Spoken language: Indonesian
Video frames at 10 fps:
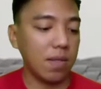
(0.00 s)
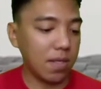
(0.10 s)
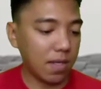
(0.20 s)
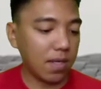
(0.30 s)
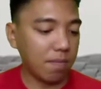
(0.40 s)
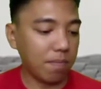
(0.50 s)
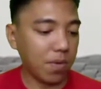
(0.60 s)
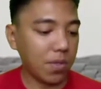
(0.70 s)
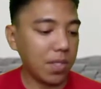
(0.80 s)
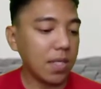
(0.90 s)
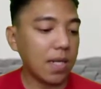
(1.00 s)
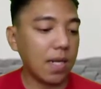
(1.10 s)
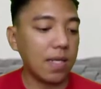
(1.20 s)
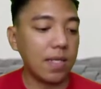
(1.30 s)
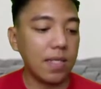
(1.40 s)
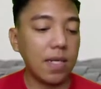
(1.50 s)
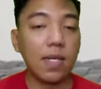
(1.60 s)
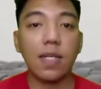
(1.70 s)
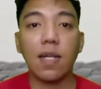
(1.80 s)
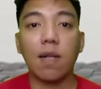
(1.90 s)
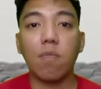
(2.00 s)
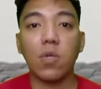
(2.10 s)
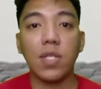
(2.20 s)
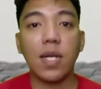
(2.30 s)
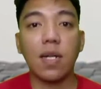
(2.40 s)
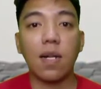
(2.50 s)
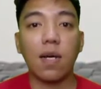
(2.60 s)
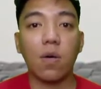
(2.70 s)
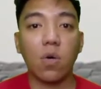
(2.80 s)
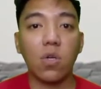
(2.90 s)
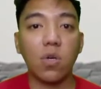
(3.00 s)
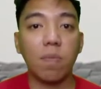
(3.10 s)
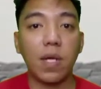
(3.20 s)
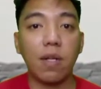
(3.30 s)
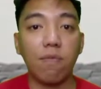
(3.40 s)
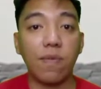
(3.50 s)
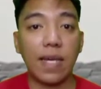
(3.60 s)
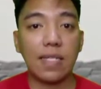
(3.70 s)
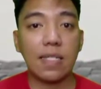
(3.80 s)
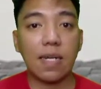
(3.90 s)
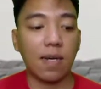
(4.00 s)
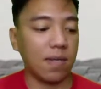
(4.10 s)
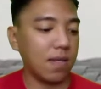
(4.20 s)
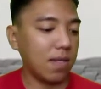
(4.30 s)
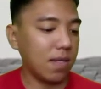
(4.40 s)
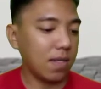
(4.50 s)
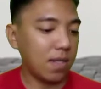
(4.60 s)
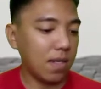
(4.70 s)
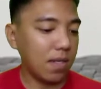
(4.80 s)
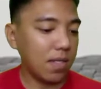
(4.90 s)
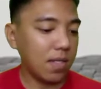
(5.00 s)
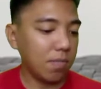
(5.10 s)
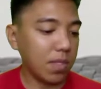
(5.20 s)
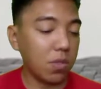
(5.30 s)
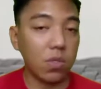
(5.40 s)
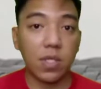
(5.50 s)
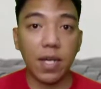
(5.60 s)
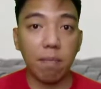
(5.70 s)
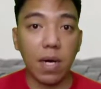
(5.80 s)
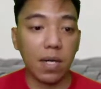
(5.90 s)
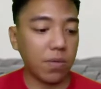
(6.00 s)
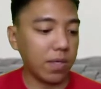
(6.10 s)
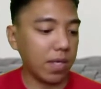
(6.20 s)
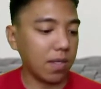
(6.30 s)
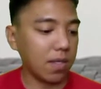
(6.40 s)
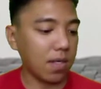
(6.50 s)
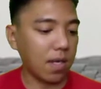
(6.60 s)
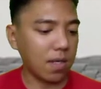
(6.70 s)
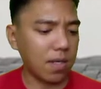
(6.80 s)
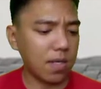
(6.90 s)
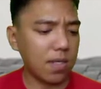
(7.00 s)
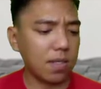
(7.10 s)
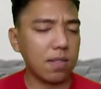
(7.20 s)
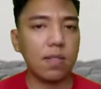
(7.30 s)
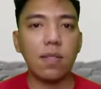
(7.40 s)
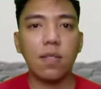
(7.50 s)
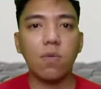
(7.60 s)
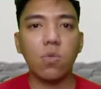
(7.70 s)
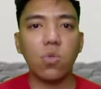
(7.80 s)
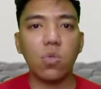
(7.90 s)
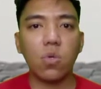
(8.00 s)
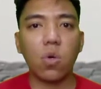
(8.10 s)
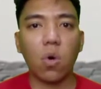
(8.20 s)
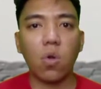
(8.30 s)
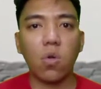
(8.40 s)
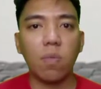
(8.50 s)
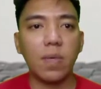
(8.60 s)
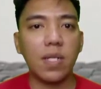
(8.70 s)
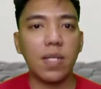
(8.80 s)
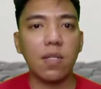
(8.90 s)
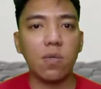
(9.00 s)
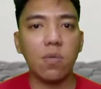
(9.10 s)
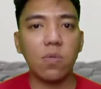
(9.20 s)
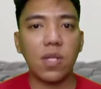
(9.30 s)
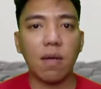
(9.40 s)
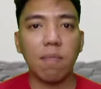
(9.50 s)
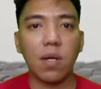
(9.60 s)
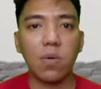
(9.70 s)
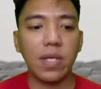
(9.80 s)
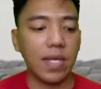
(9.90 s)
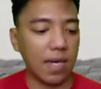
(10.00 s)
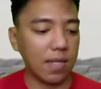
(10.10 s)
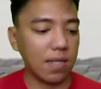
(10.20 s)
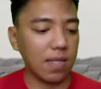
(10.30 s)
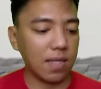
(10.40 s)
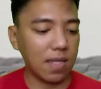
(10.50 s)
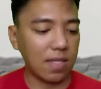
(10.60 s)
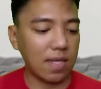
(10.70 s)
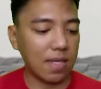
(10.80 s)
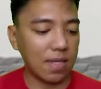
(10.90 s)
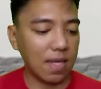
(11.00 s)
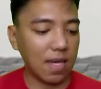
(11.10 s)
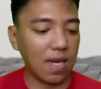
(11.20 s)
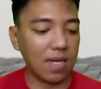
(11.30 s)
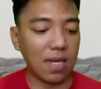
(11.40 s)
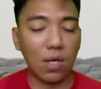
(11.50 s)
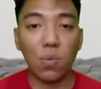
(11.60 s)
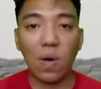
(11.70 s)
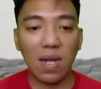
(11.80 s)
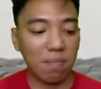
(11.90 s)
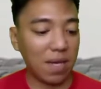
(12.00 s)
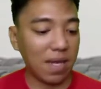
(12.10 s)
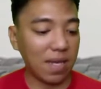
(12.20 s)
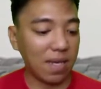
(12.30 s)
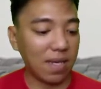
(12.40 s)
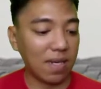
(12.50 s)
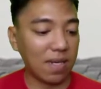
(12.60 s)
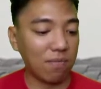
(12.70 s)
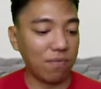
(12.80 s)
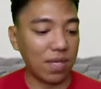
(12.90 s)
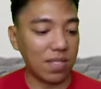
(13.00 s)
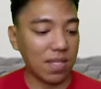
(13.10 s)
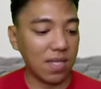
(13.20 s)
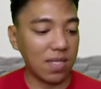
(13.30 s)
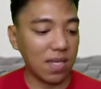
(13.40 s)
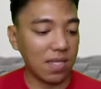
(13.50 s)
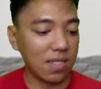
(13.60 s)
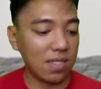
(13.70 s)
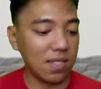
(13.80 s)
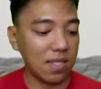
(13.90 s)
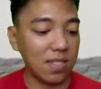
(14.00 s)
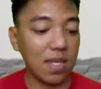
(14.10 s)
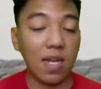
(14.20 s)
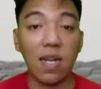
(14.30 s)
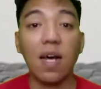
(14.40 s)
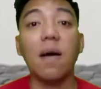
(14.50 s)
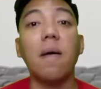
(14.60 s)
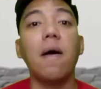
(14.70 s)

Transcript: Nah pokoknya kali ini yang kita unboxing adalah kondom dari Fiesta dan ini menurut saya baru ya karena uh, untuk kondom ini tuh saya baru lihat ternyata keluar merek Fiesta yang jenisnya adalah